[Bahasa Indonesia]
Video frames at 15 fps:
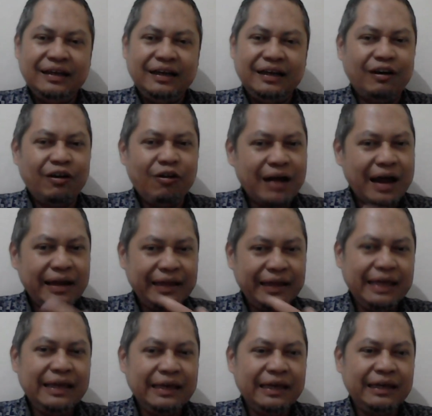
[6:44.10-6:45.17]
Kalau orang
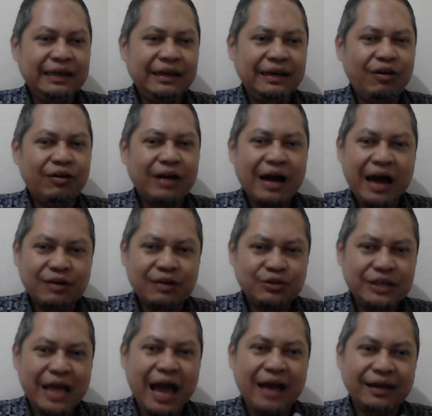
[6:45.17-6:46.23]
ingin, orang
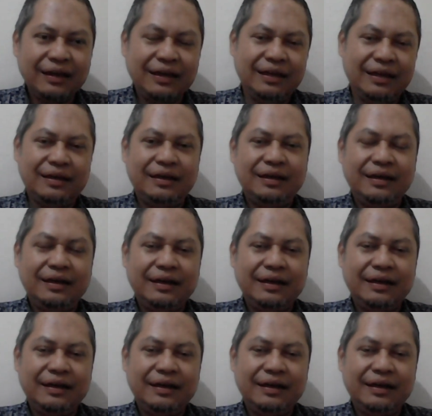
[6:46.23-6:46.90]
harus yakin.